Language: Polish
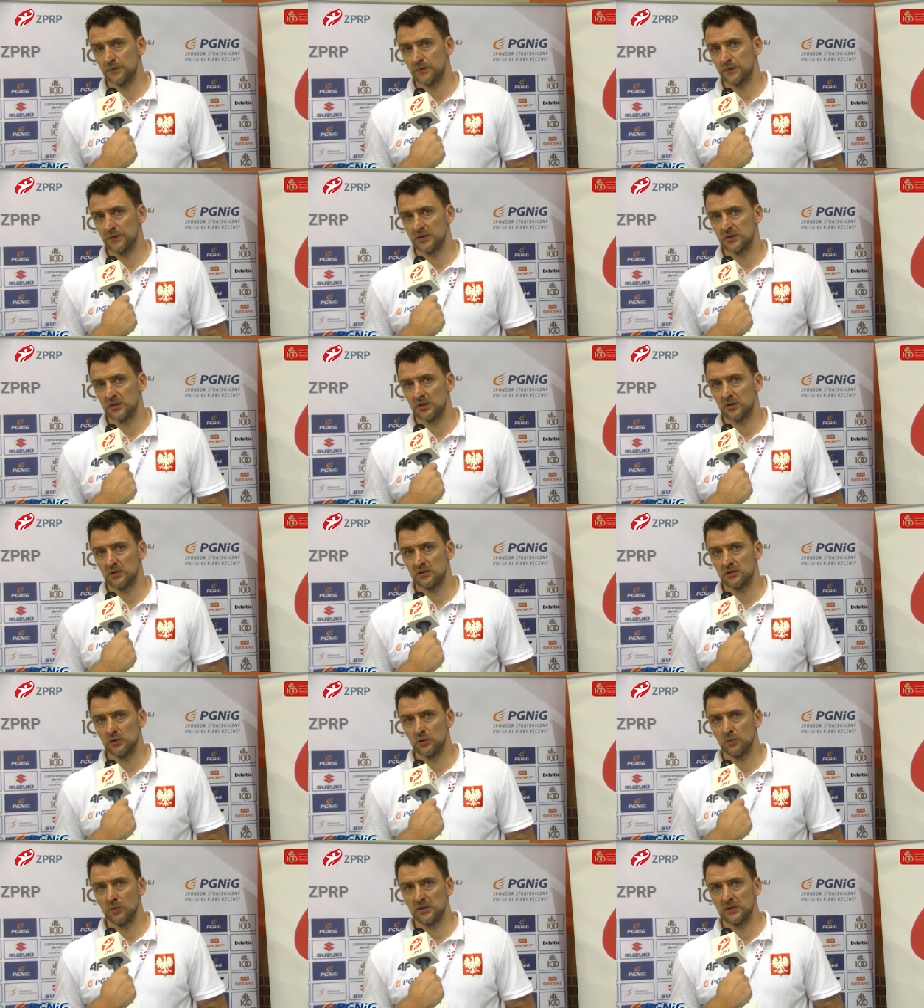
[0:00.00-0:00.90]
jeżeli
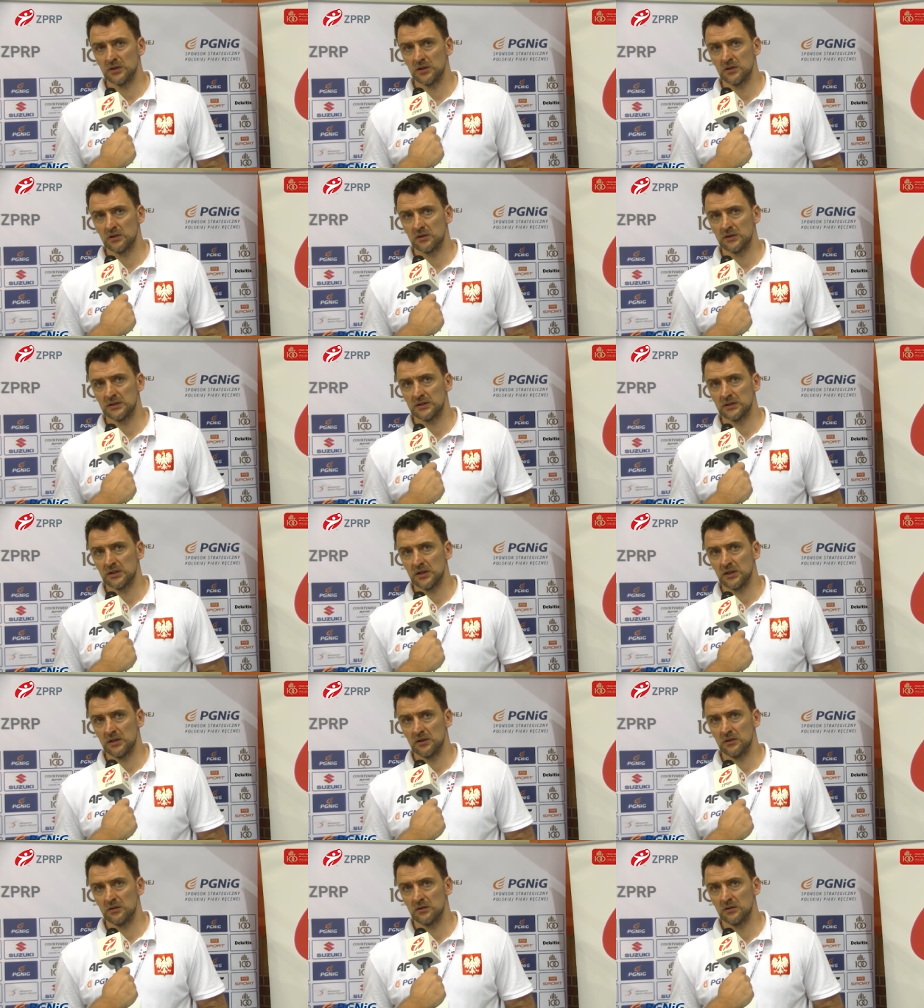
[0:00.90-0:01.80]
chodzi o Huberta
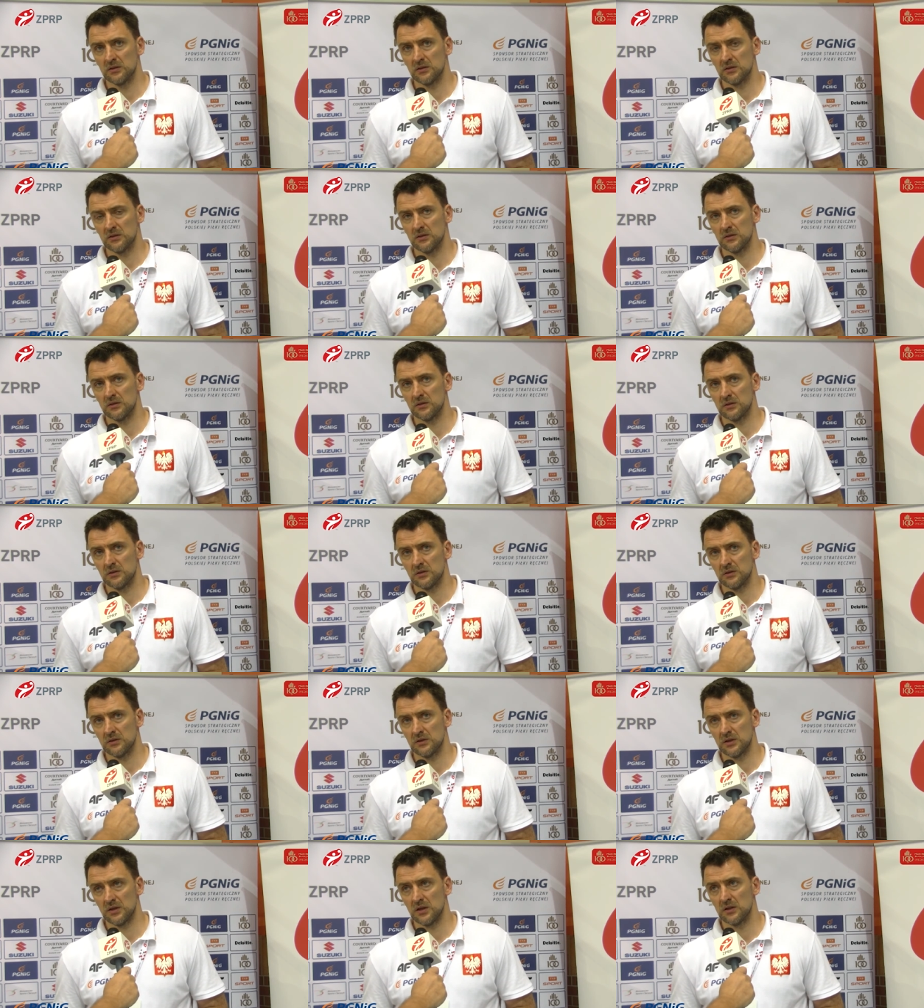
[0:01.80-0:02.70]
Korneckiego,
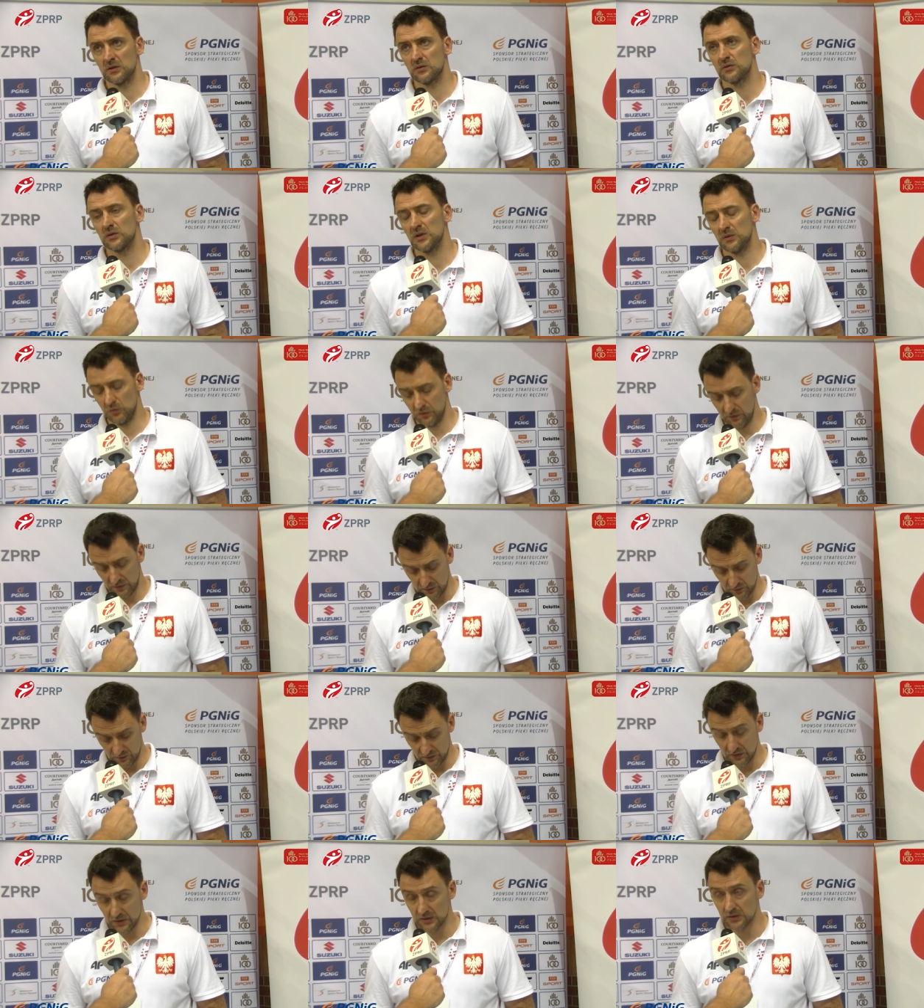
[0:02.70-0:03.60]
to tak jak już tutaj
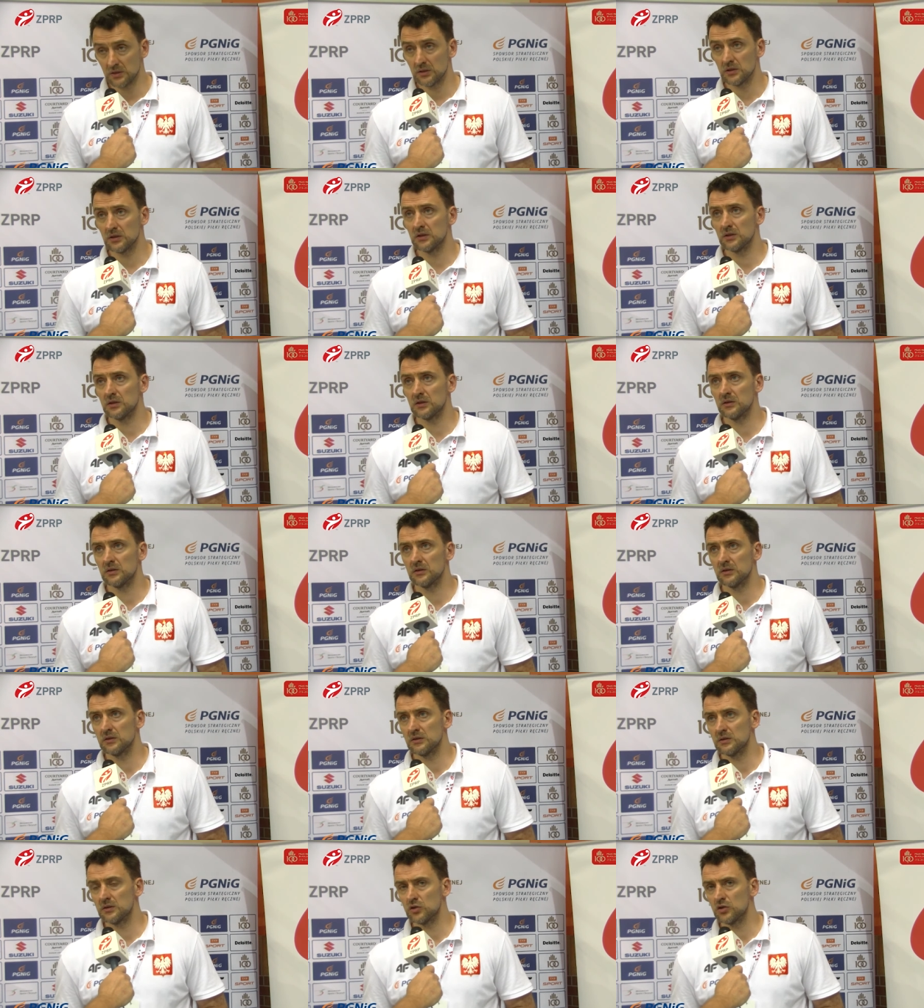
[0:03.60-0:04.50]
mówiłem, widać y,
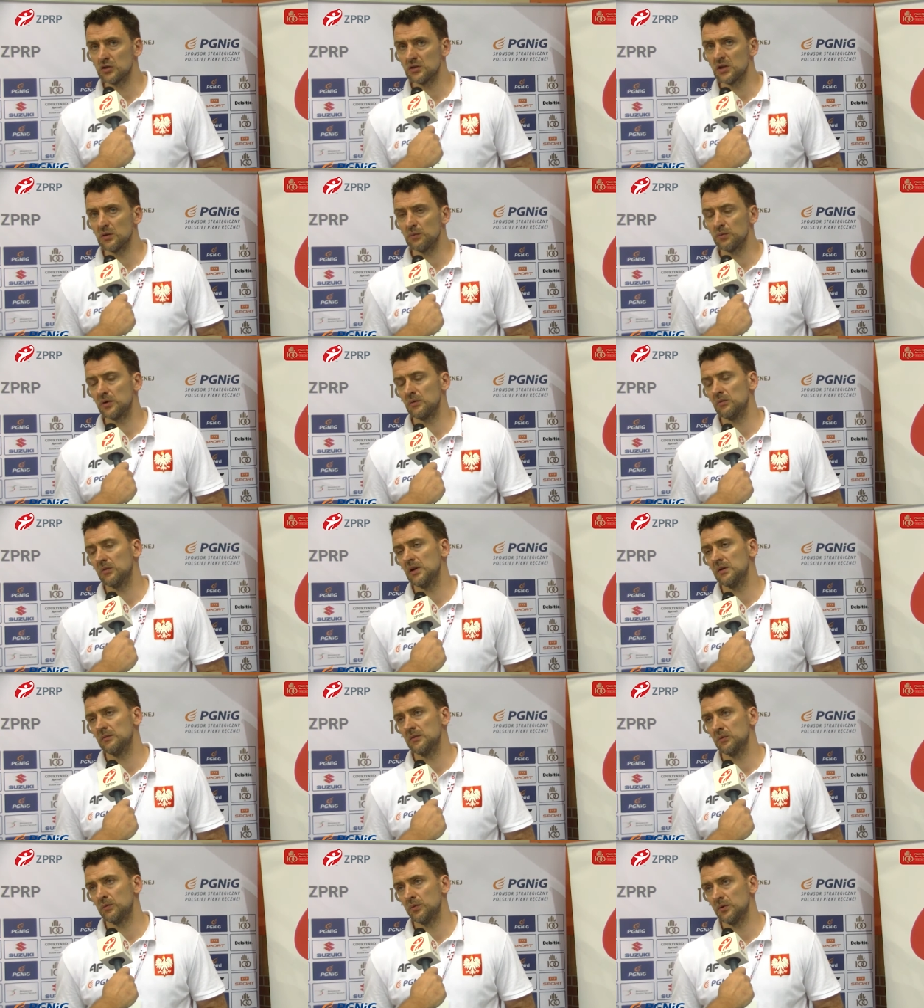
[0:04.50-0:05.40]
troszeczkę
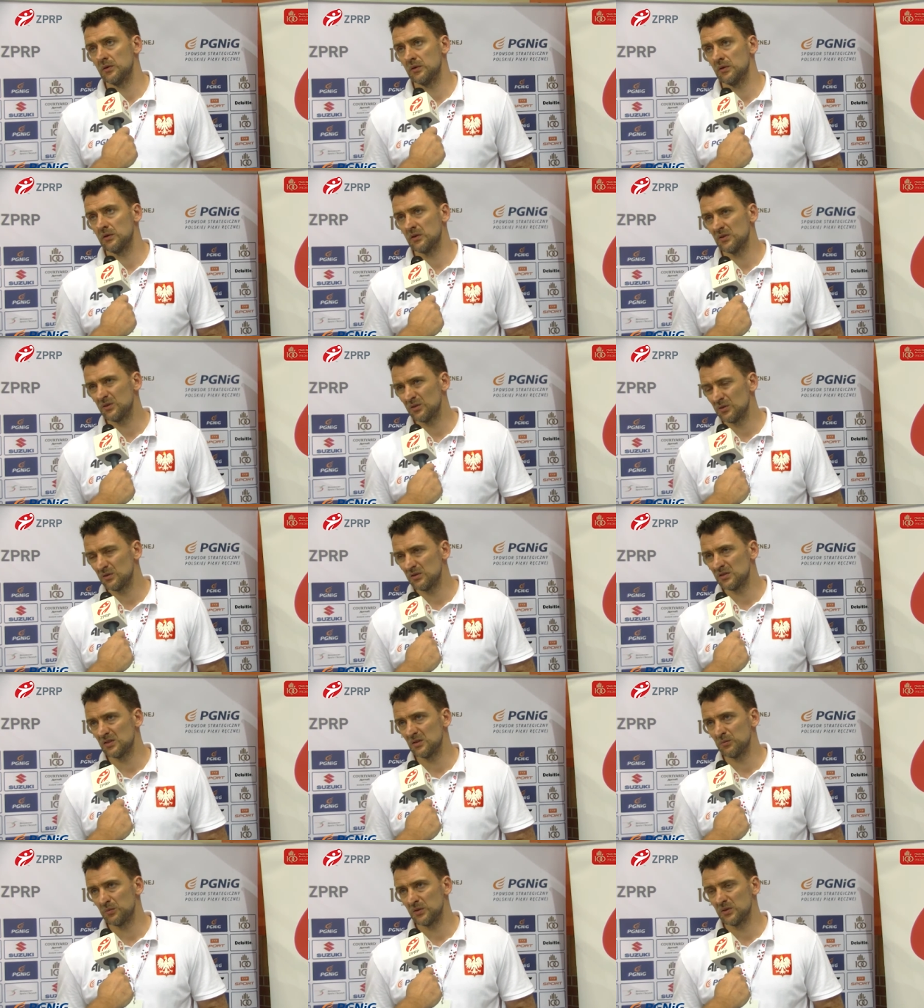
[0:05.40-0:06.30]
problemy po
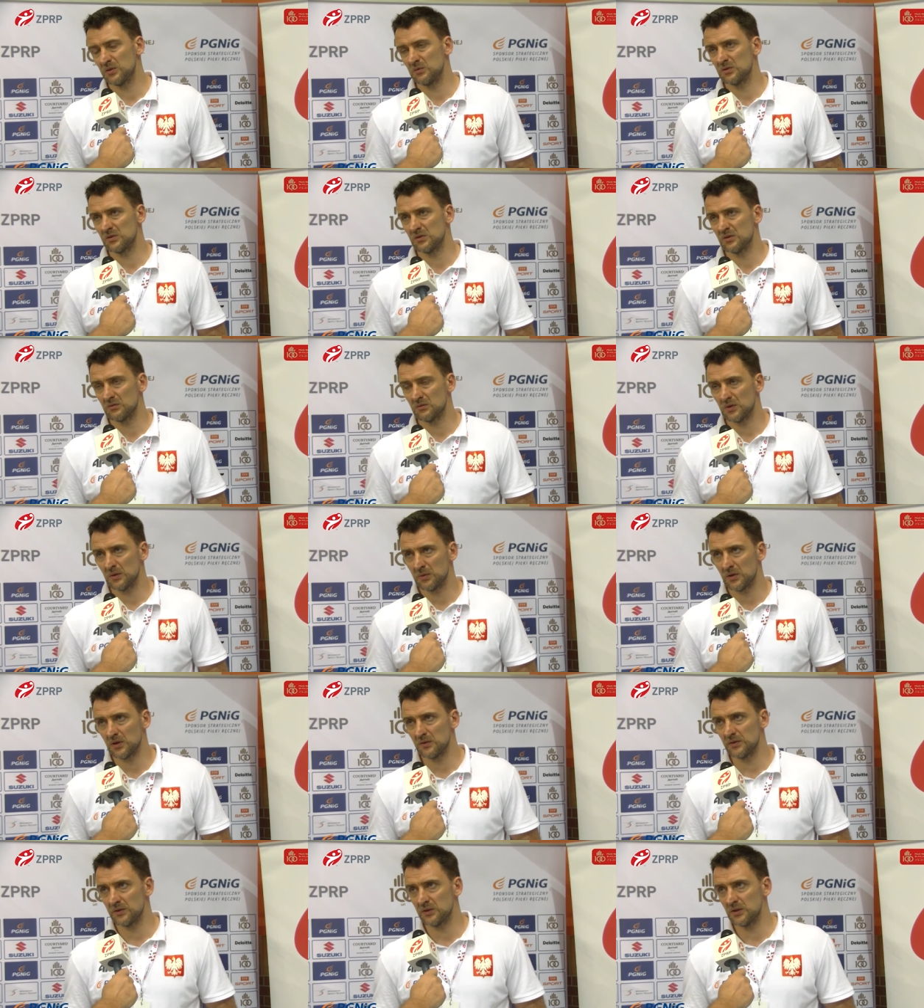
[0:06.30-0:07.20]
kontuzji, po tym, że on
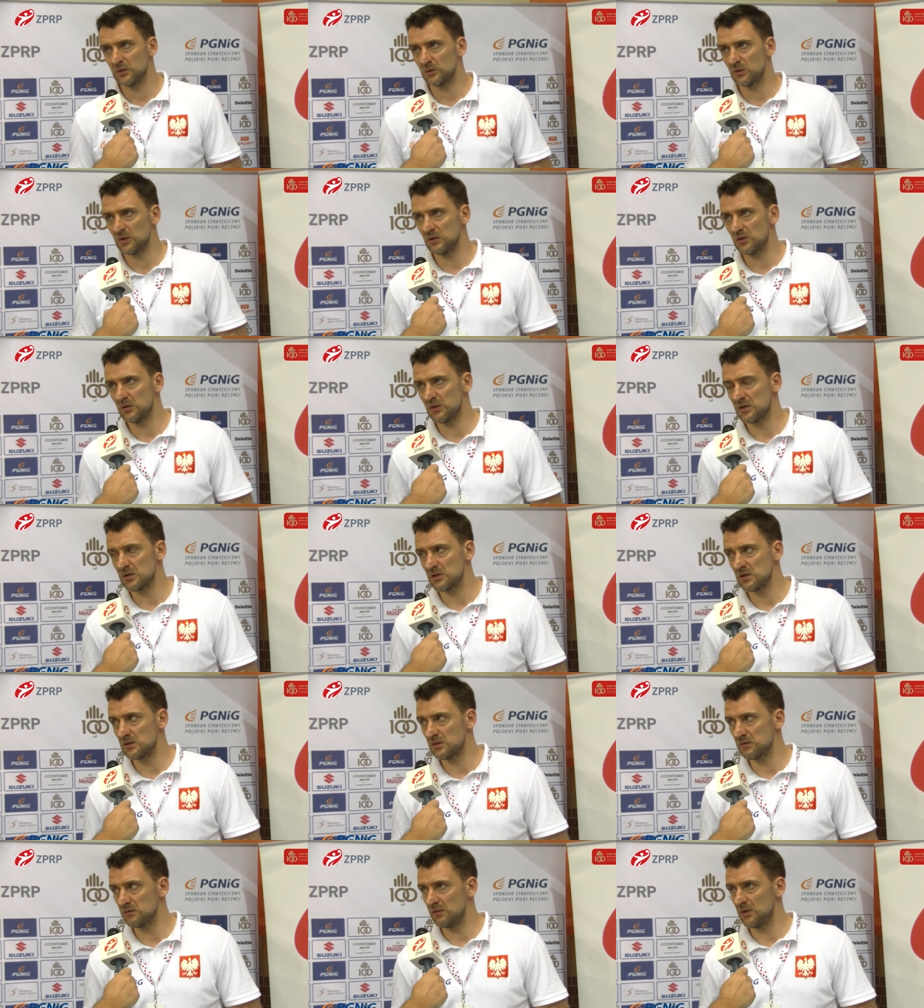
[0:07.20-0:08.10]
naprawdę na długi okres
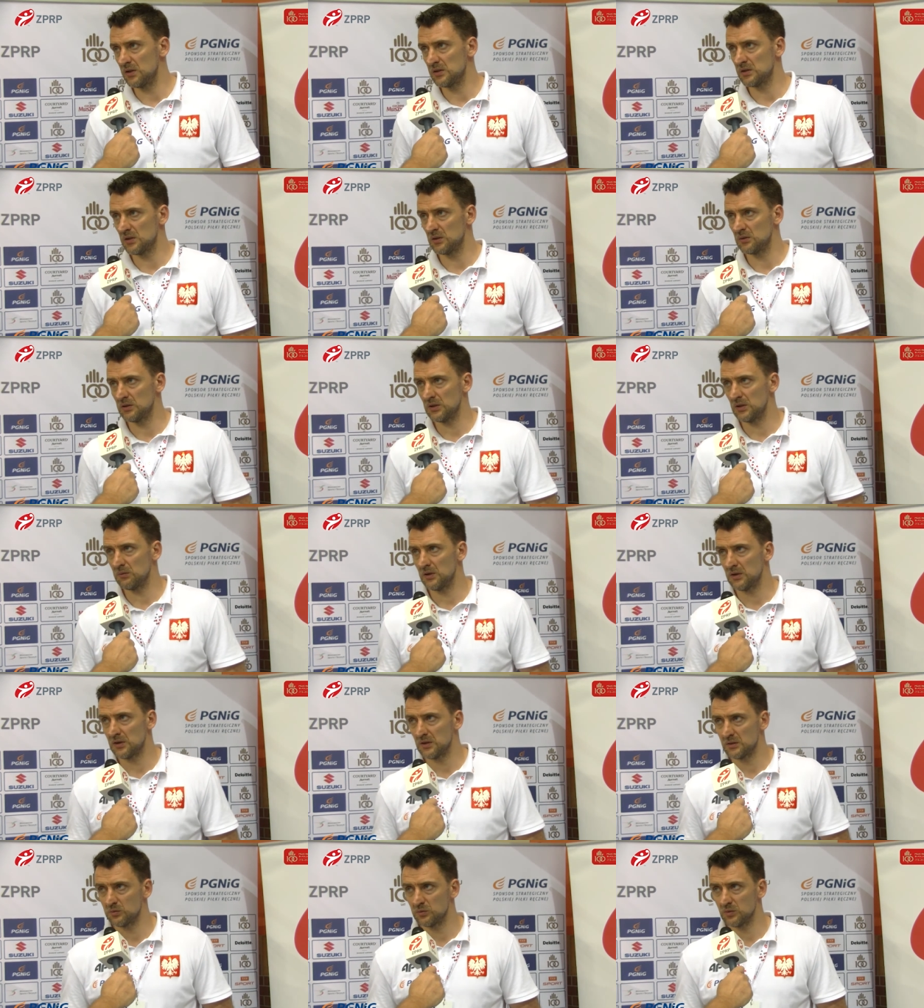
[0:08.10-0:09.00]
czasu wyleciał i nie
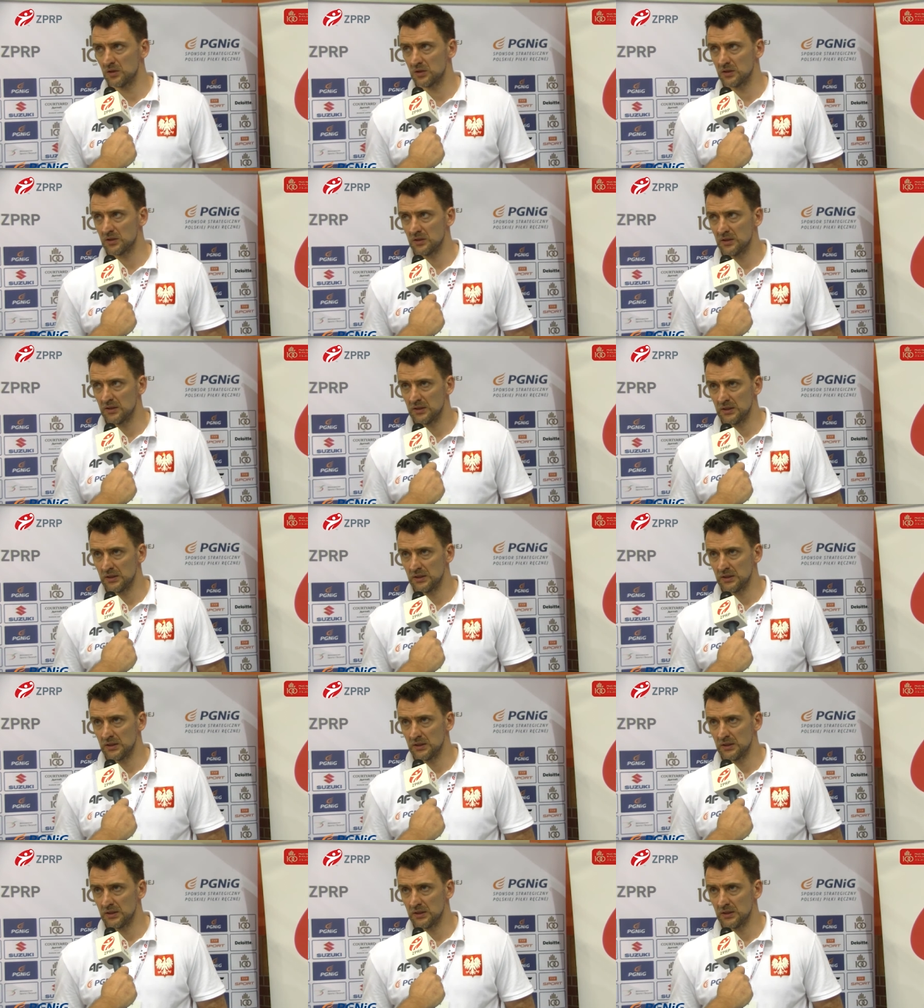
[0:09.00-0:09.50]
ma rytmu gry